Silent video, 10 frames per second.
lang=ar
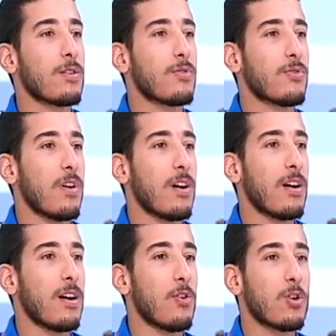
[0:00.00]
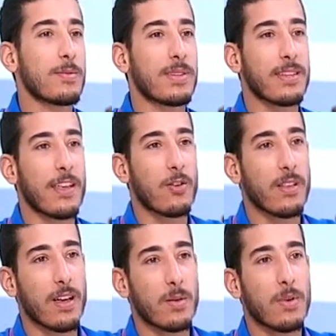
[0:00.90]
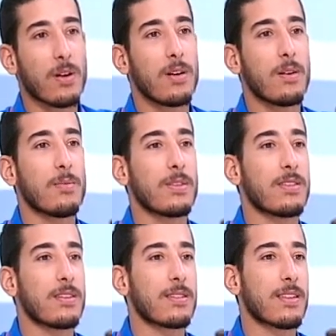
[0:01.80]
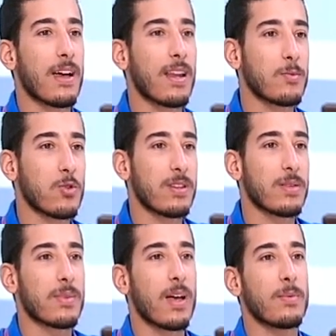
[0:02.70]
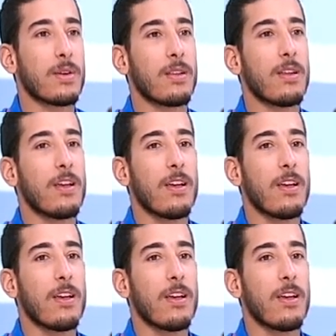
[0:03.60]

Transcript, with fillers: فهون بتصير تاخذ الخبره بتصير تتعلم شو لازم تعمل